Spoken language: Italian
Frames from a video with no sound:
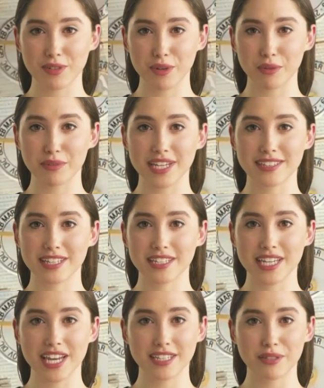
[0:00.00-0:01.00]
compresi
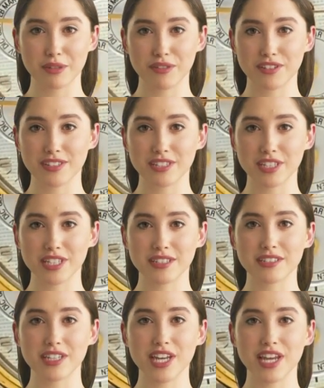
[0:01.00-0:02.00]
atleti
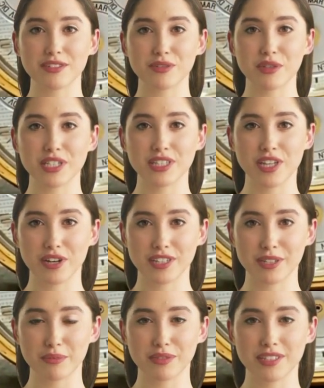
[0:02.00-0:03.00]
professionisti e attori di
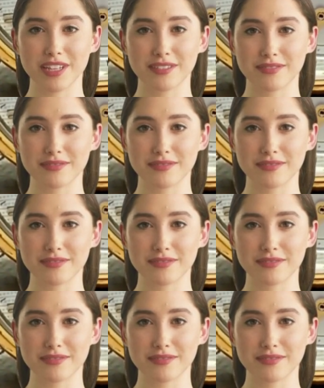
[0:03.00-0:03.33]
Hollywood.